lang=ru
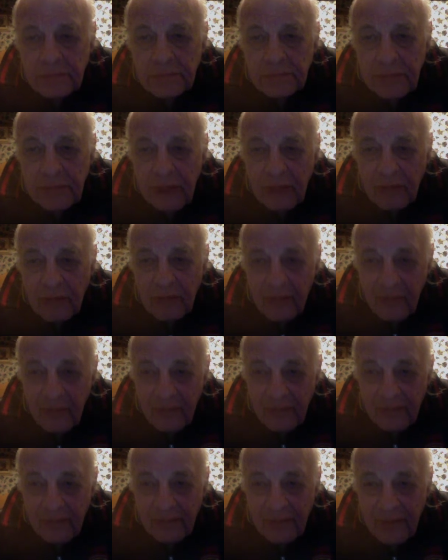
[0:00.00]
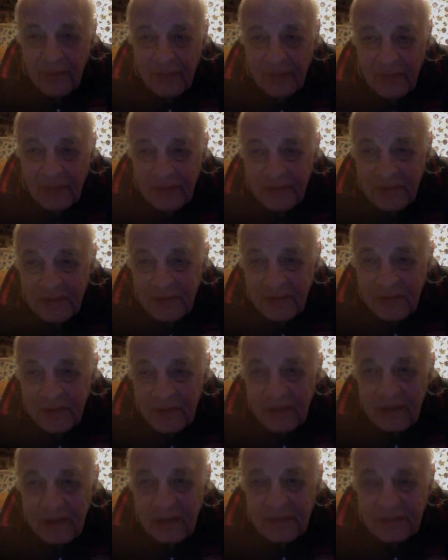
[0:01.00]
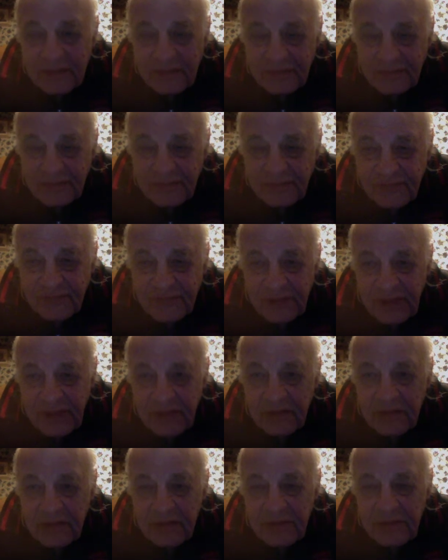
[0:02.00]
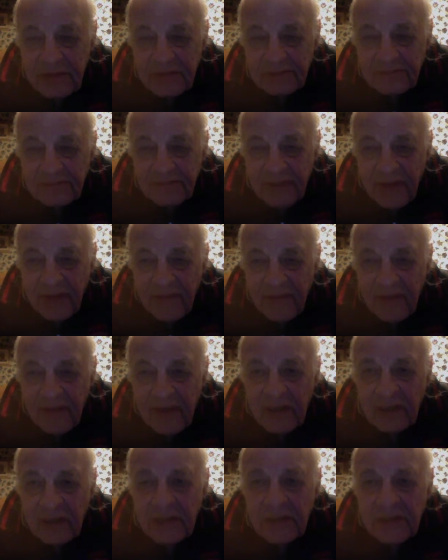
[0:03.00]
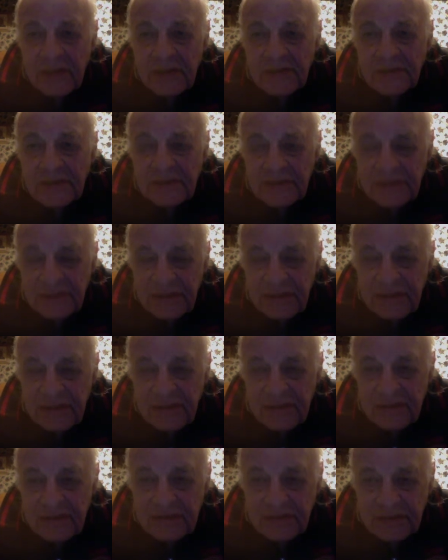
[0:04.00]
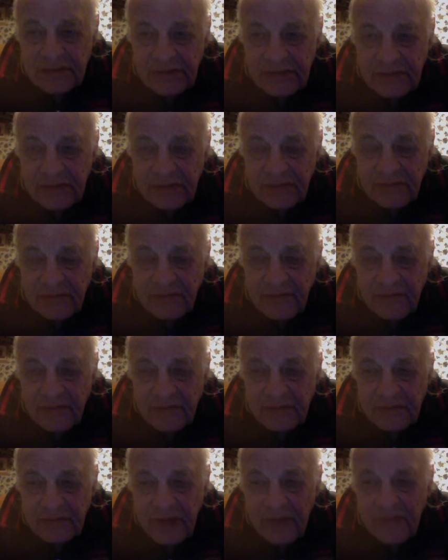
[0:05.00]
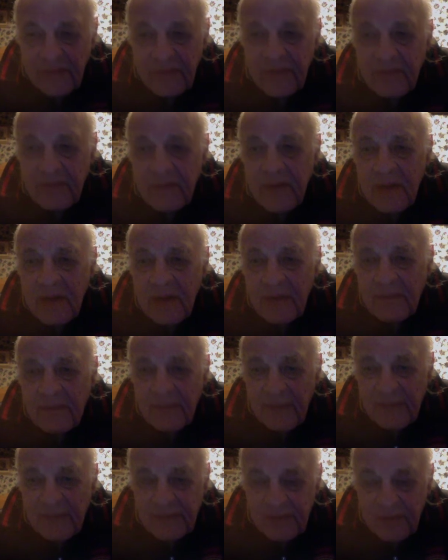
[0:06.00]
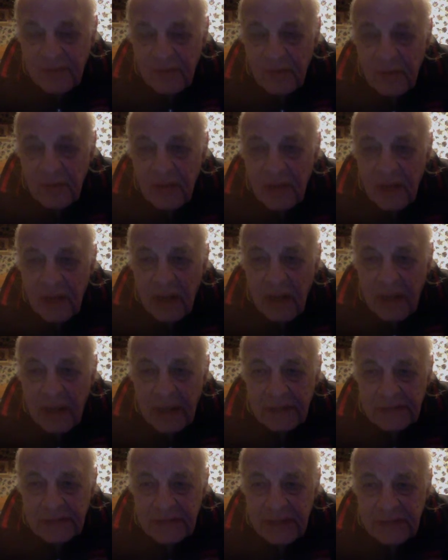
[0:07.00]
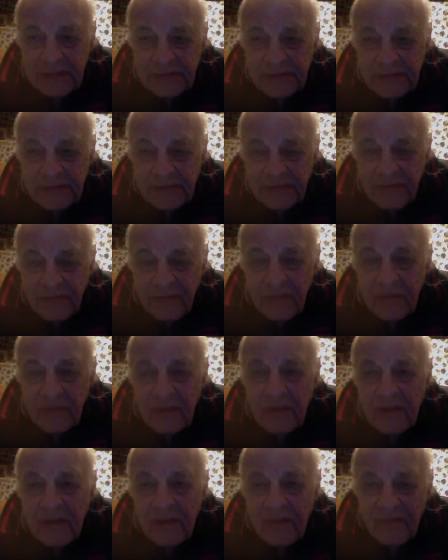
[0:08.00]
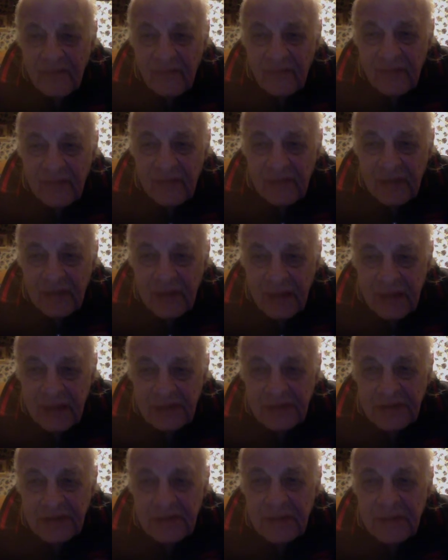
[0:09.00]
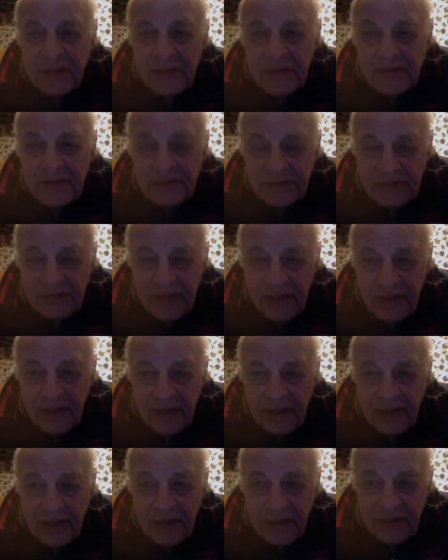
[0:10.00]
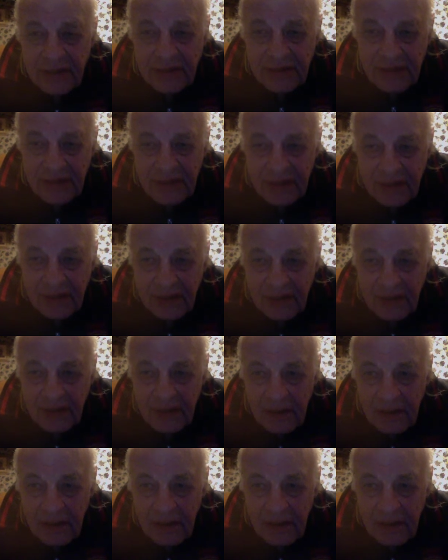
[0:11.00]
которую он привез, все права и сделал его главным по всему хозяйству в нашей стране России.